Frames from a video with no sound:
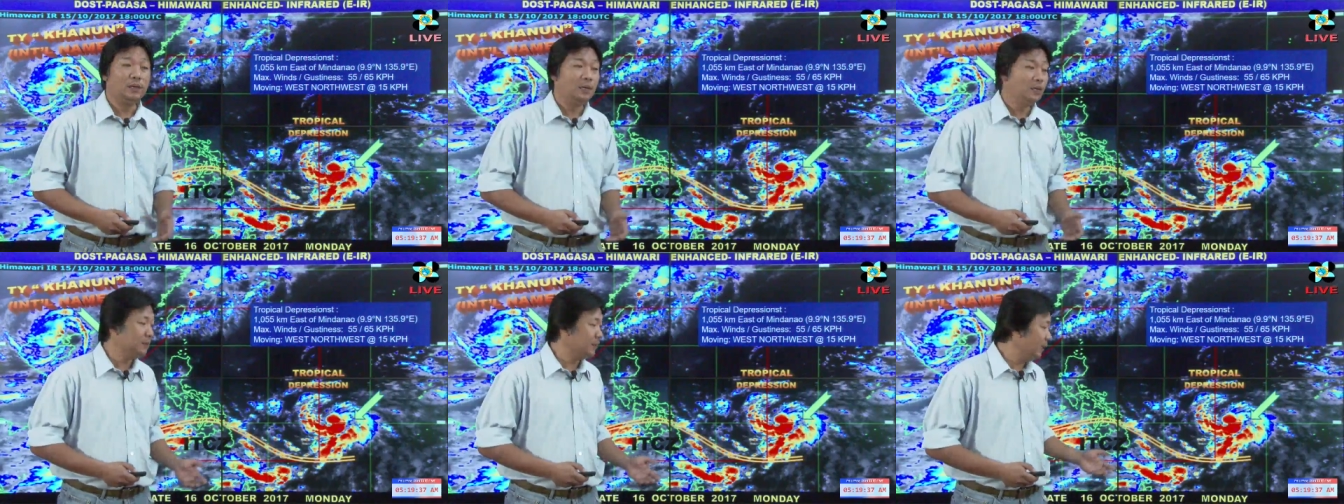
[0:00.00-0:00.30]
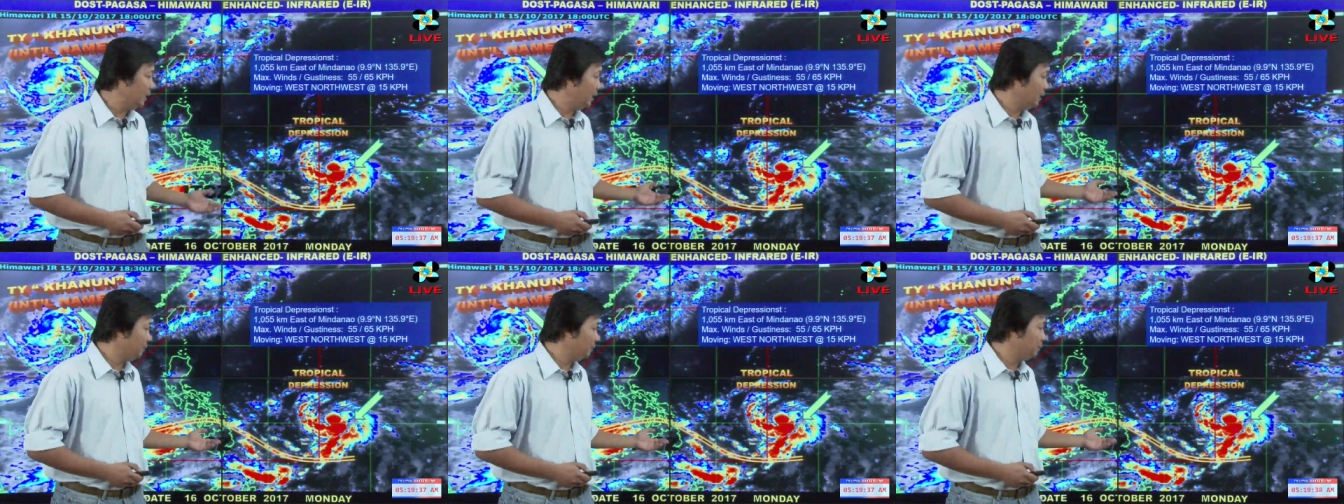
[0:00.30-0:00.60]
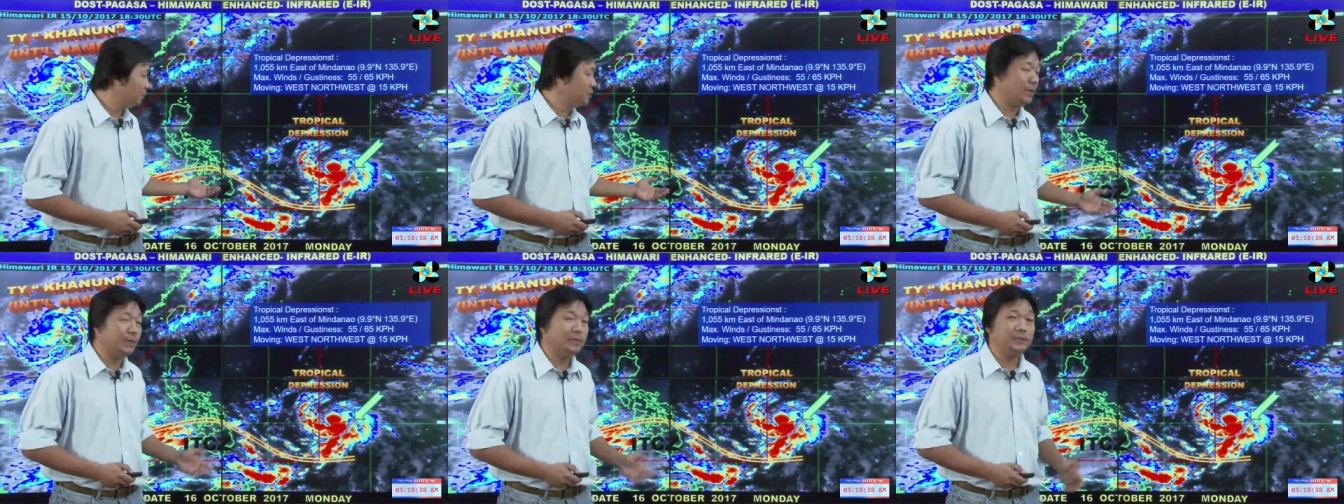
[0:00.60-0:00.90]
At dahilan
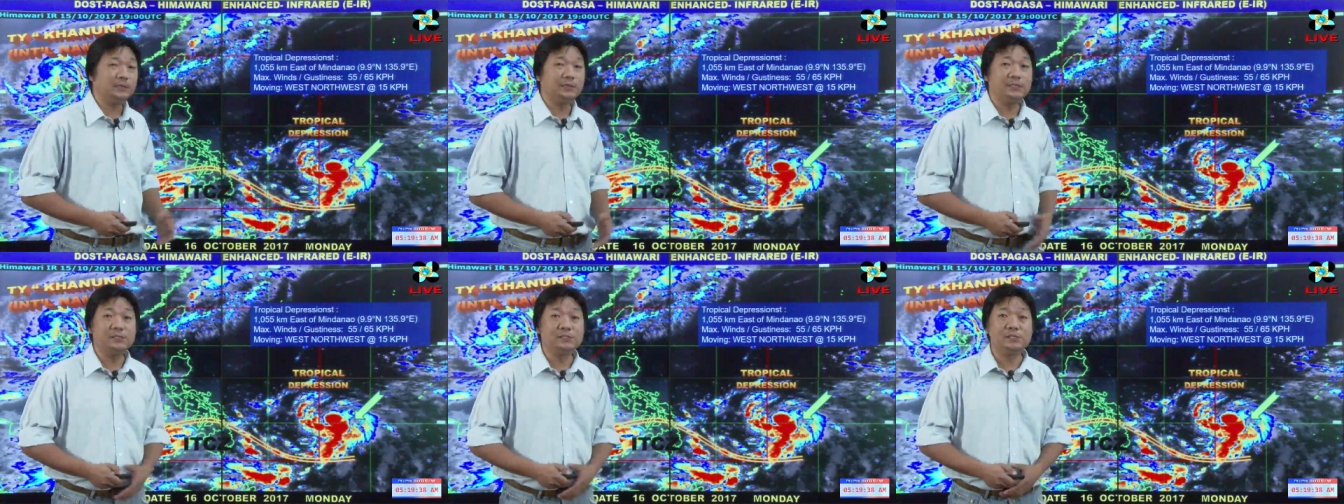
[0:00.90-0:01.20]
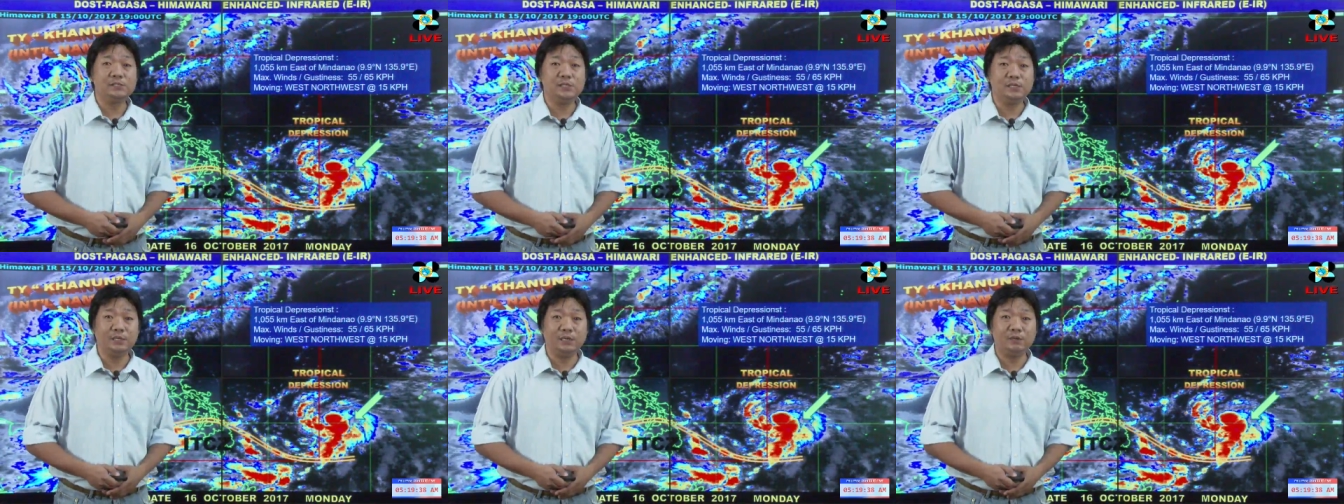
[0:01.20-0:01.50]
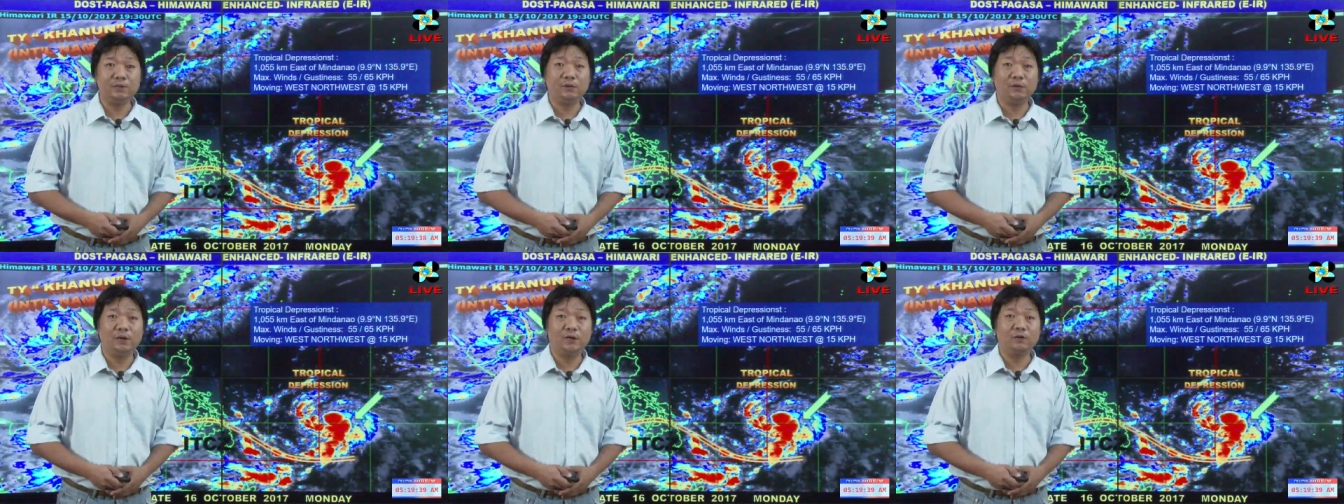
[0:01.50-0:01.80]
po sa ITCC
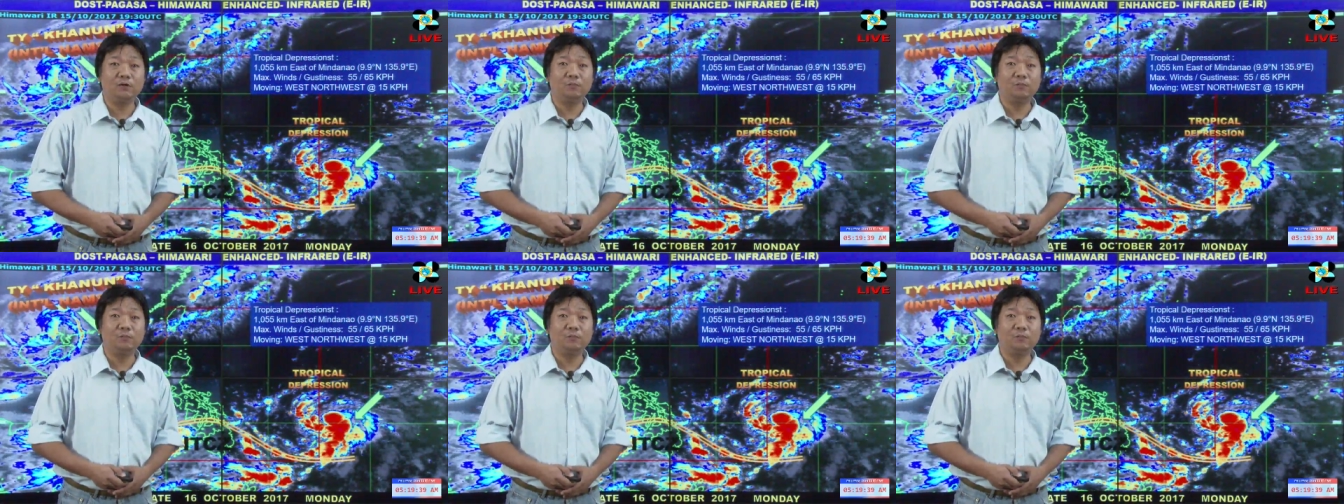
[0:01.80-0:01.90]
ngayong